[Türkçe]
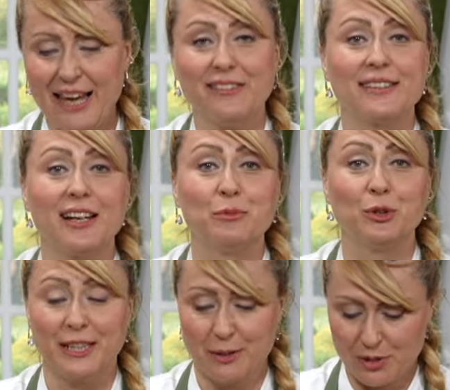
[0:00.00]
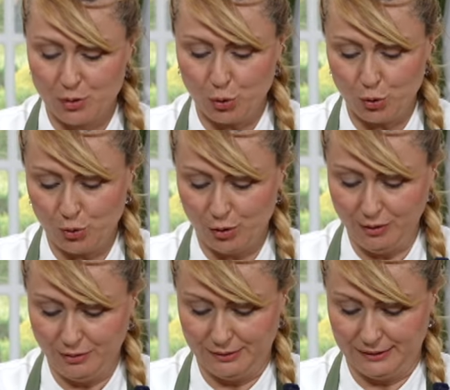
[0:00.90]
Evet hamurlarımız kurudu.
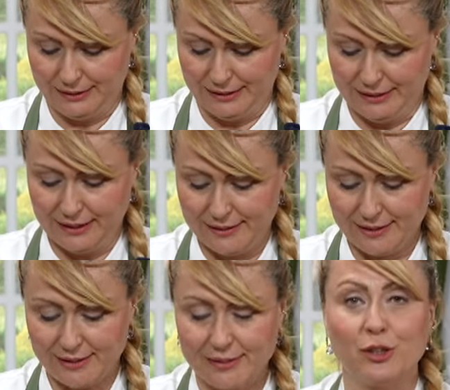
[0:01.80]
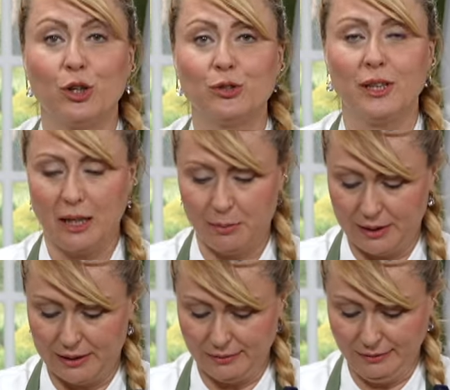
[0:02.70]
Kıtır kıtır oldular
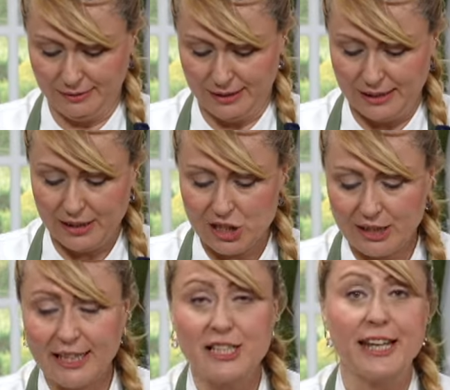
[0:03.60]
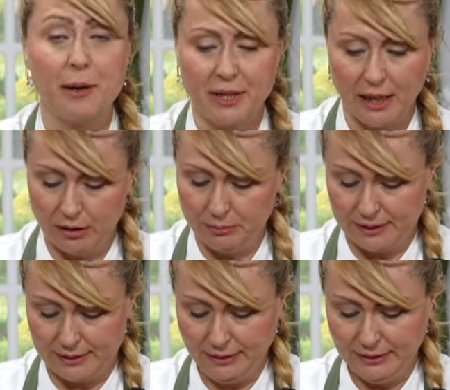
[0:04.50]
bakın. İçinde hiç nem
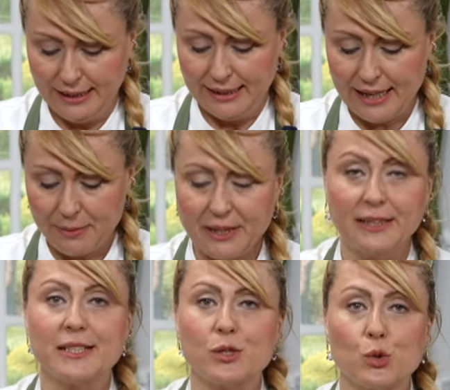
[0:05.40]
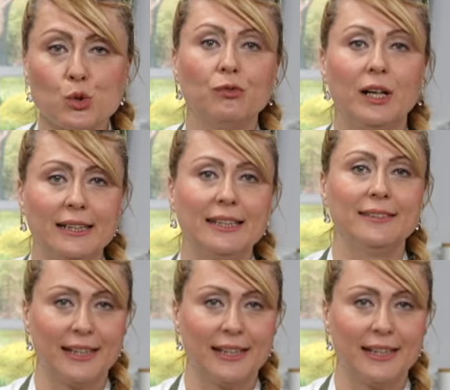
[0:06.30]
kalmadı. Nem kalırsa uzun vadeli